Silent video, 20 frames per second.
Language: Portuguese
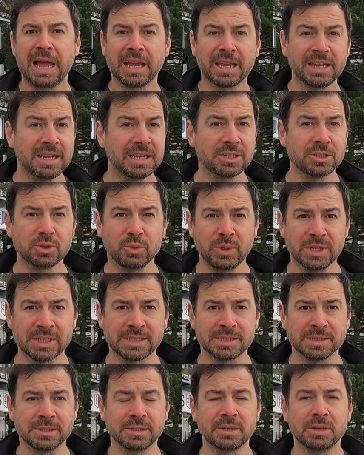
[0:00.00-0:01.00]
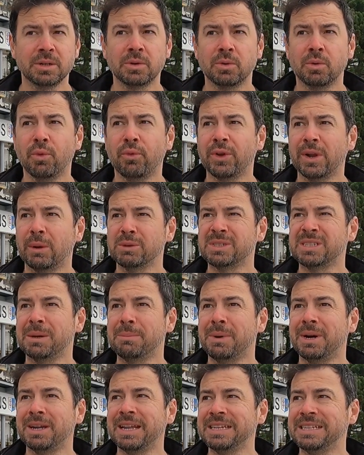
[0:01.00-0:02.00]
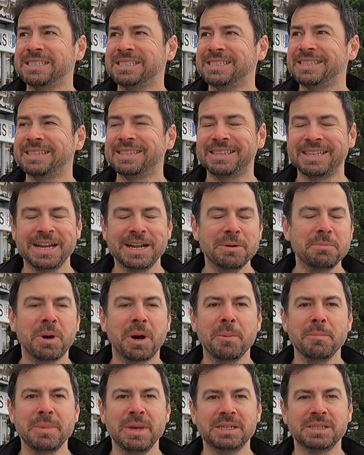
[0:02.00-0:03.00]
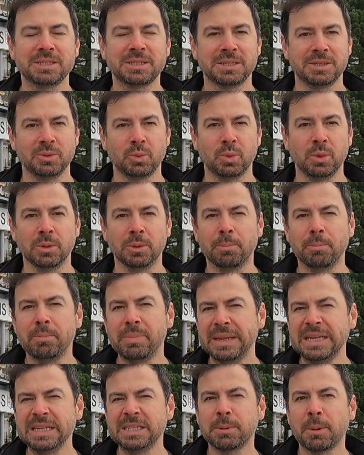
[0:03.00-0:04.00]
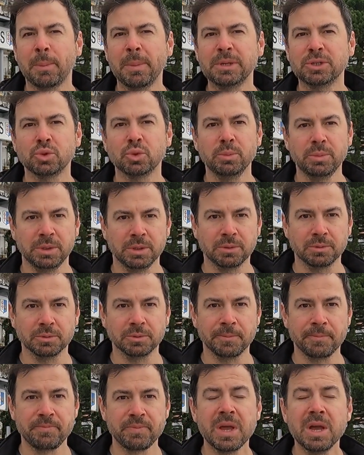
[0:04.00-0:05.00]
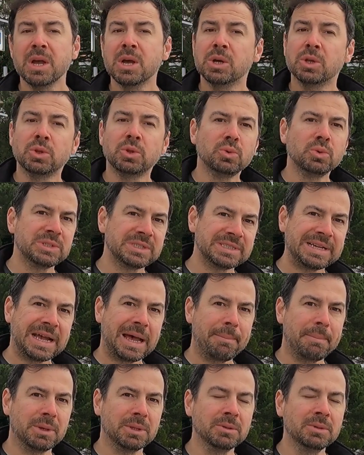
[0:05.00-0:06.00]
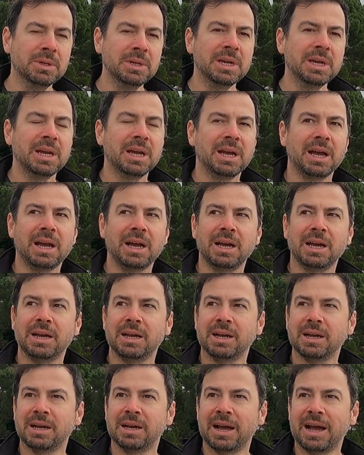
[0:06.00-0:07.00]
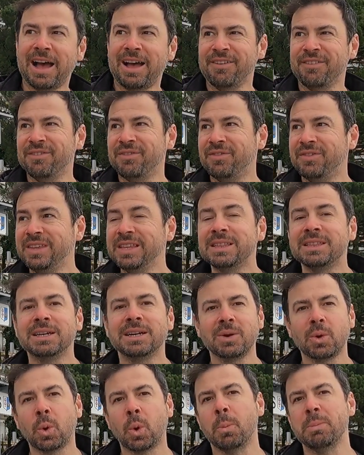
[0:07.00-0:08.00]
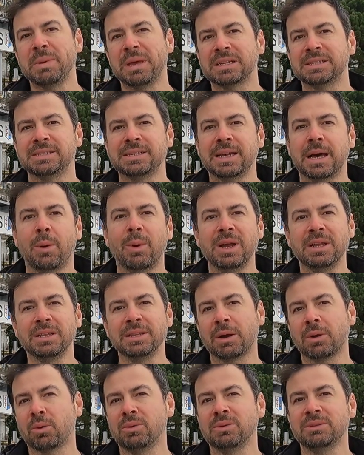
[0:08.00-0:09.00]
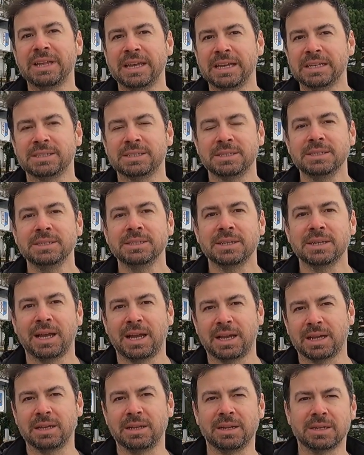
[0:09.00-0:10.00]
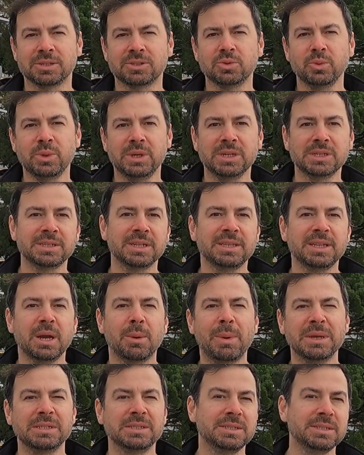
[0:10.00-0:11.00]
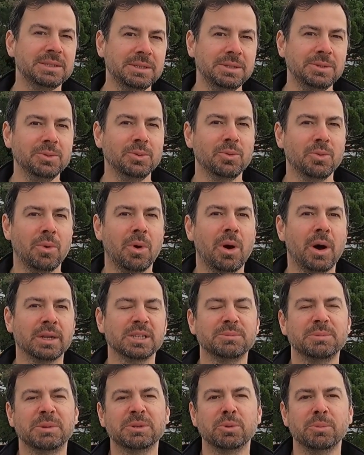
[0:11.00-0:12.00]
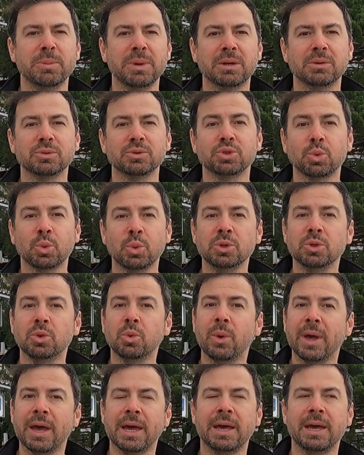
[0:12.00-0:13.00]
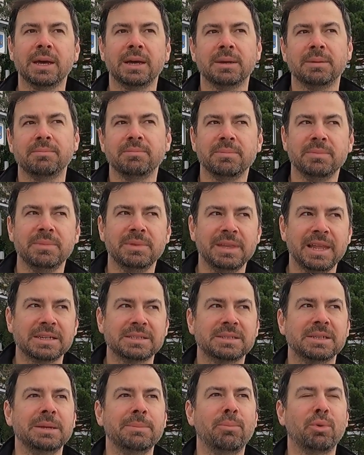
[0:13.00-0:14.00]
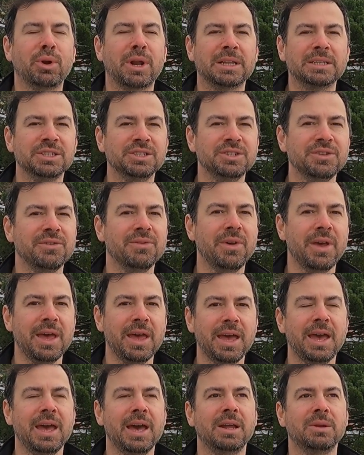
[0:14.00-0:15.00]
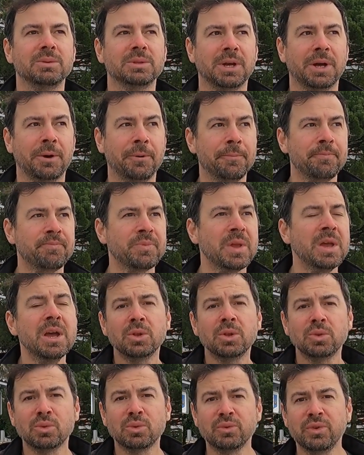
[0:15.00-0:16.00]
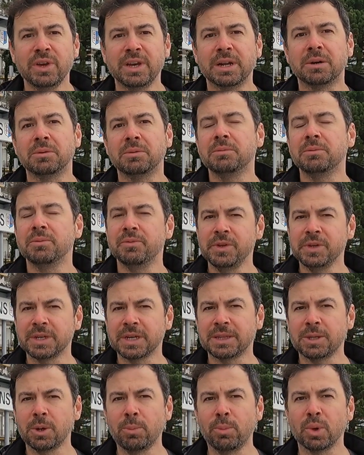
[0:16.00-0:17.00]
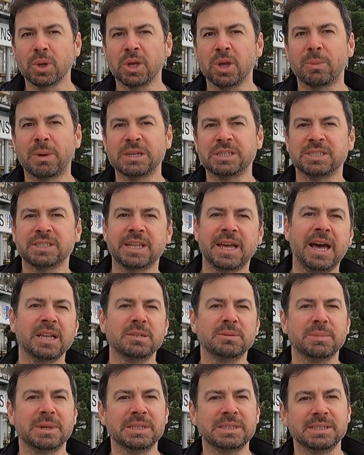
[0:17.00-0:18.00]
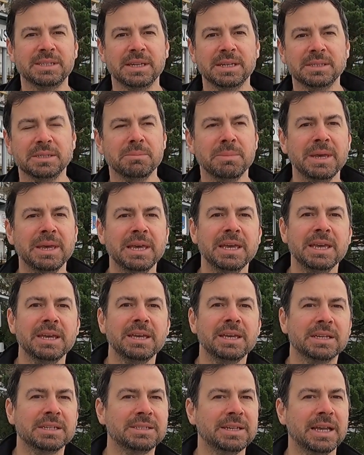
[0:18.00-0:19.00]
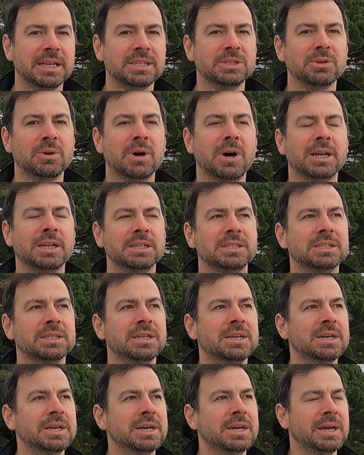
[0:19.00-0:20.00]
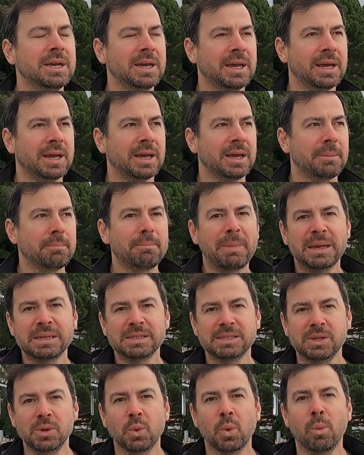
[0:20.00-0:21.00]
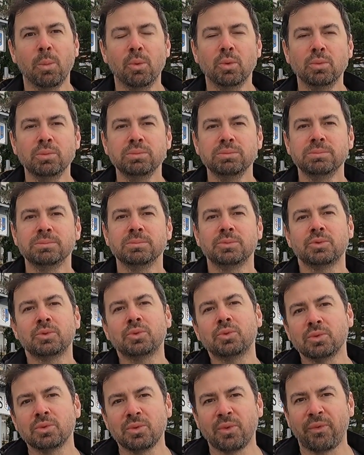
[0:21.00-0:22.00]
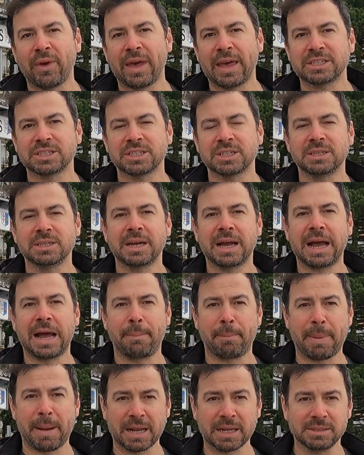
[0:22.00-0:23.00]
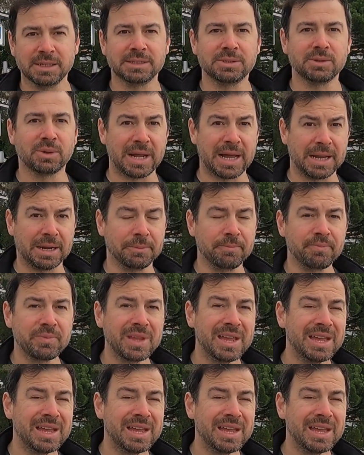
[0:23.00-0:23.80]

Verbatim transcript: Aqui na Suíça, o final de semana é extremamente tranquilo, principalmente domingo. No sábado, a, a vida comercial ainda acontece aqui na Suíça até umas 5 horas mais ou menos, quando é nessa temporada de inverno tal. No verão fica até um pouquinho mais tarde, mais 6 e meia, 7 horas, mas em comum tudo fecha a parte desse horário.